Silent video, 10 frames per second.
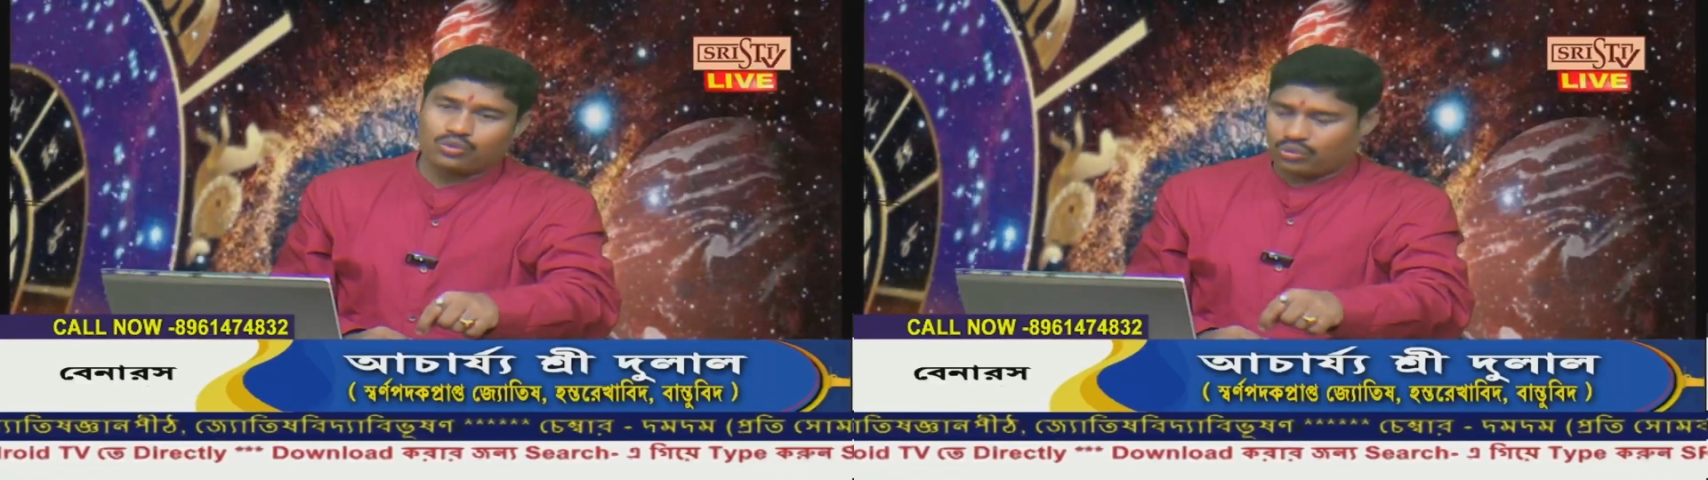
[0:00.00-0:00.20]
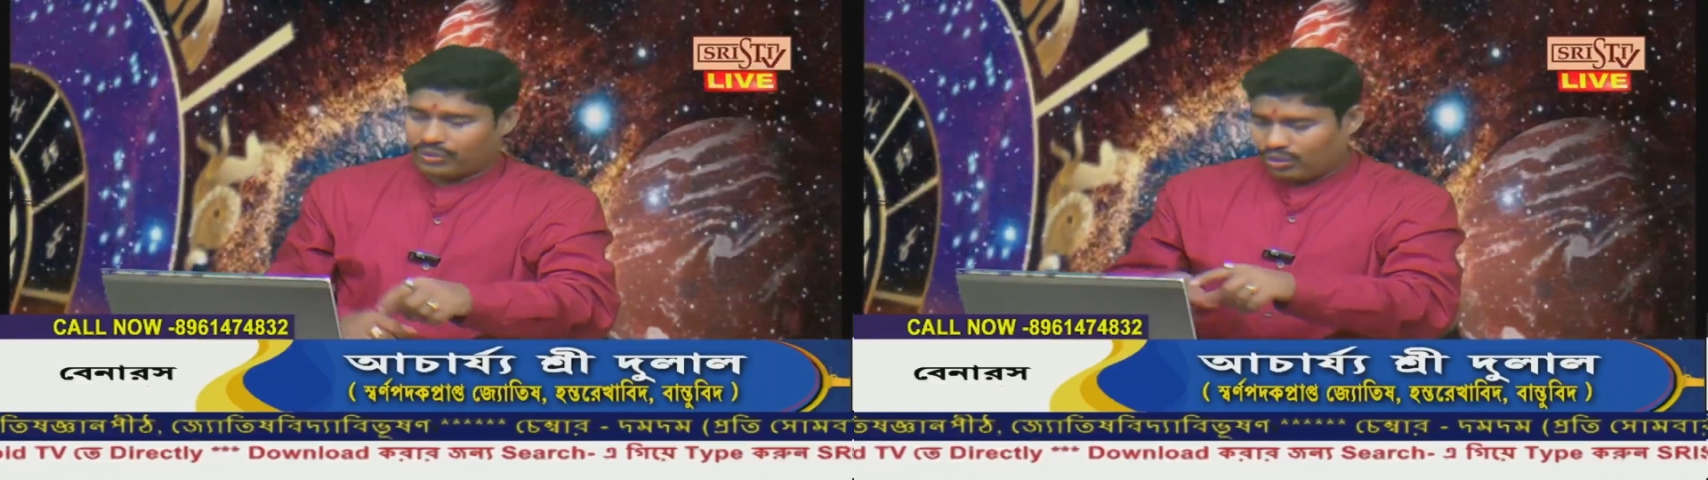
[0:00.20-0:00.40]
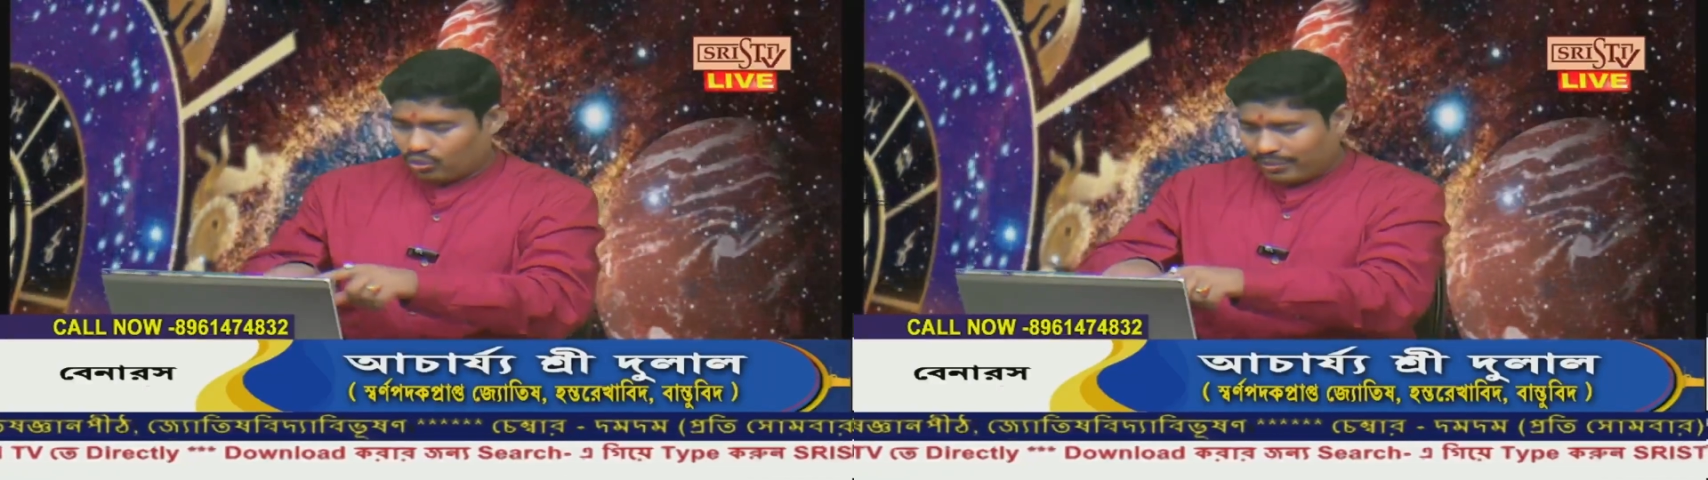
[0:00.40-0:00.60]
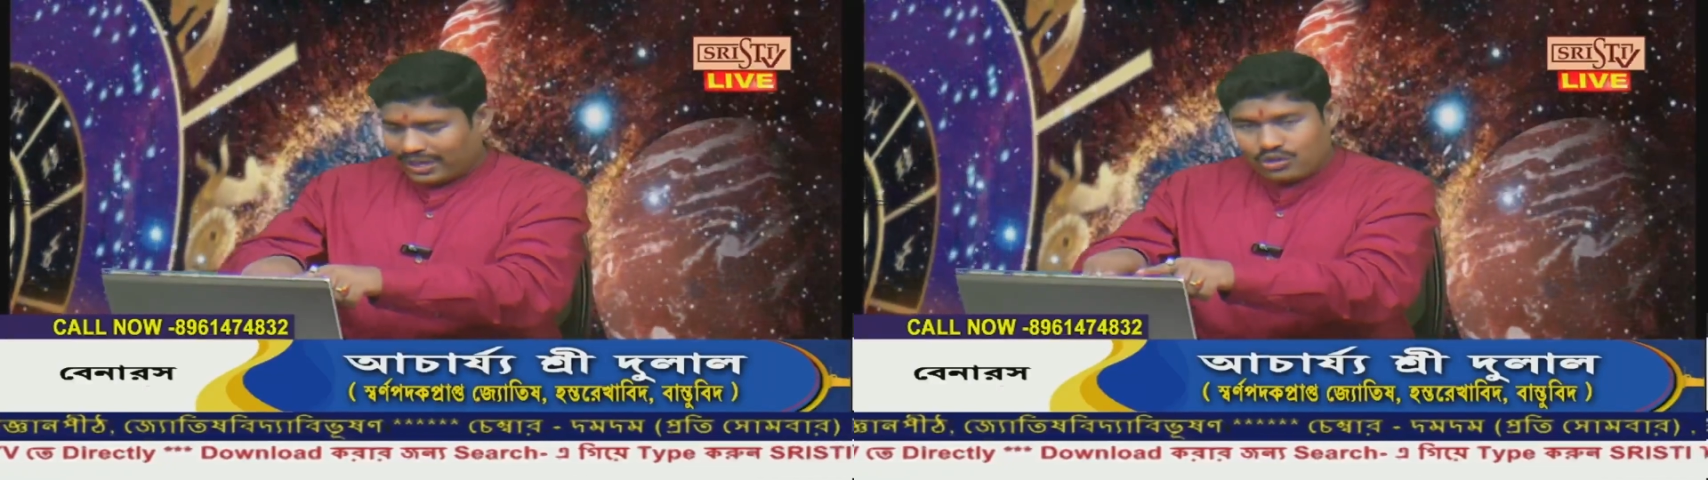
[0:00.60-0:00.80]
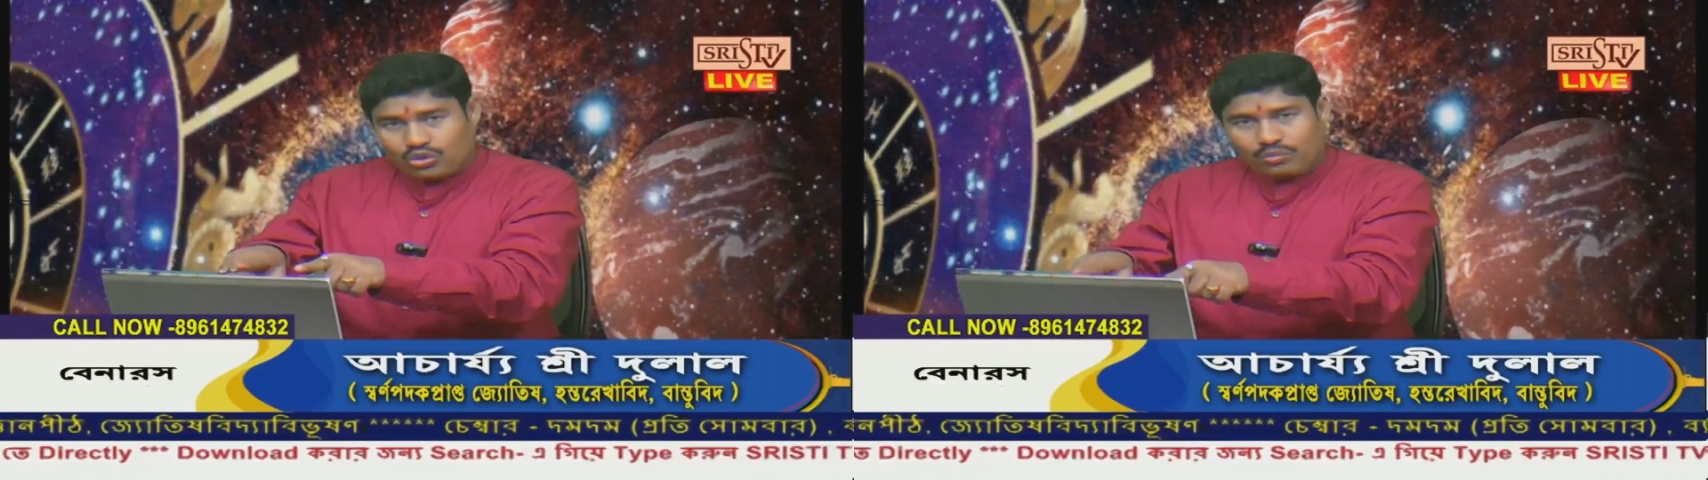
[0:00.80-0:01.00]
করো কারণ তোমার
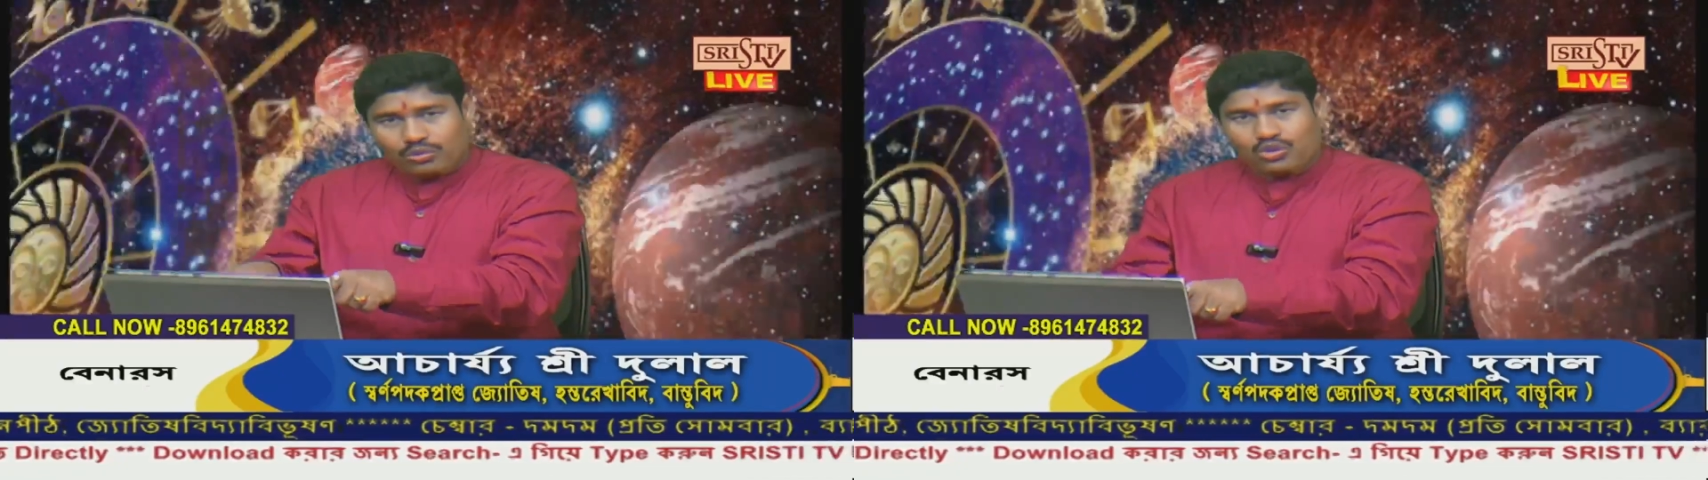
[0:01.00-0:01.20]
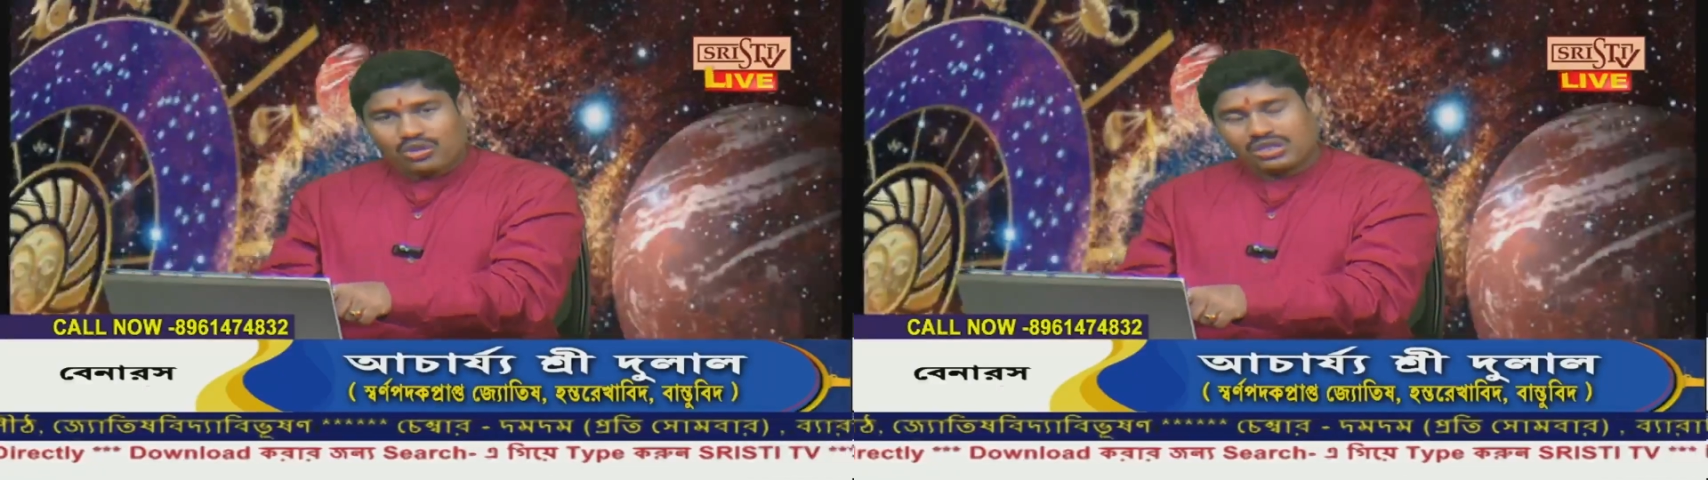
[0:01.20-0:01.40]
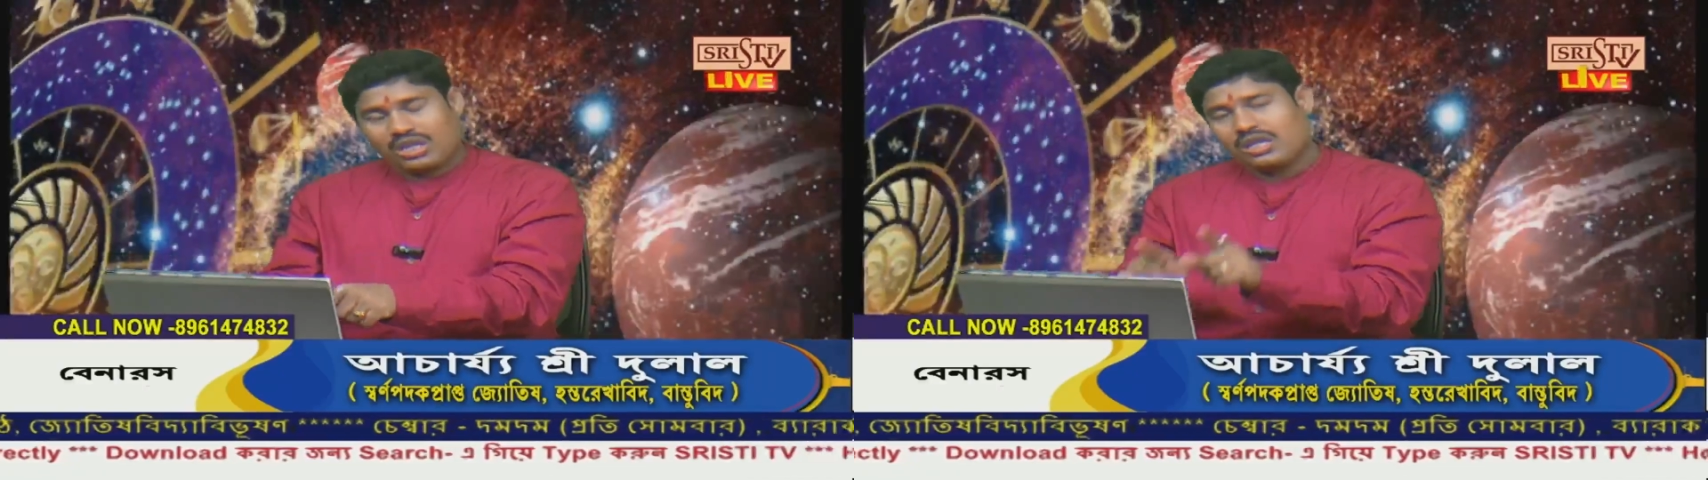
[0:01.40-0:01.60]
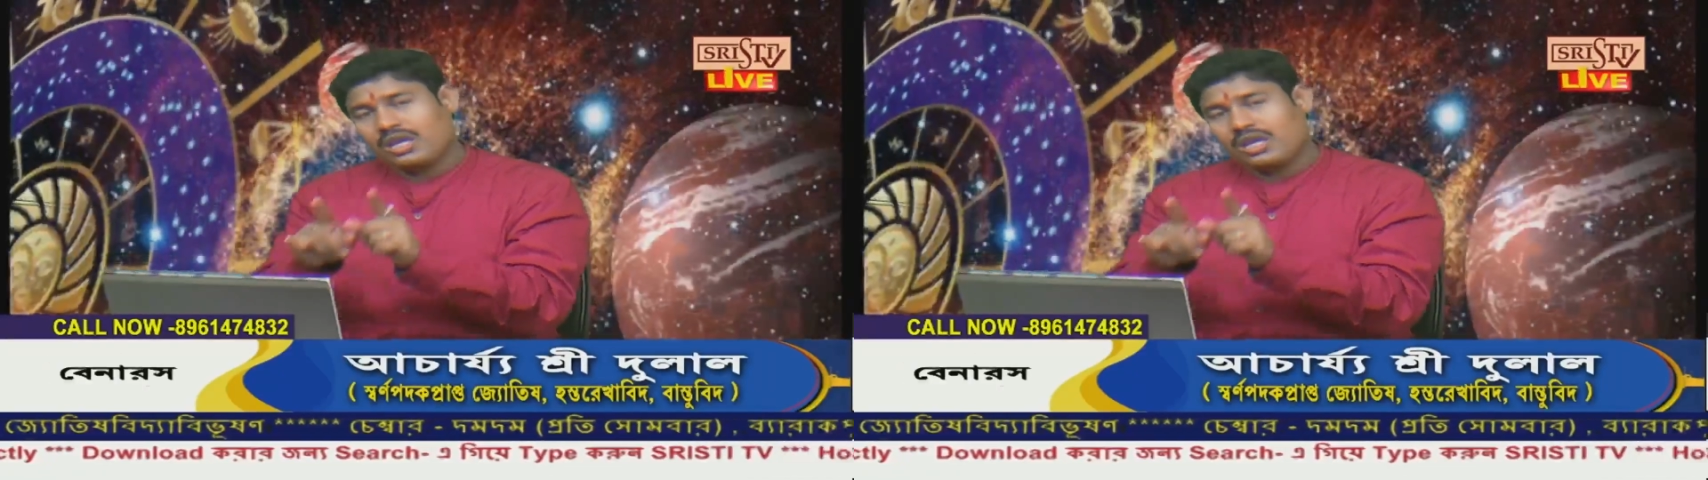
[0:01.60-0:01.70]
এই জন্মচকটা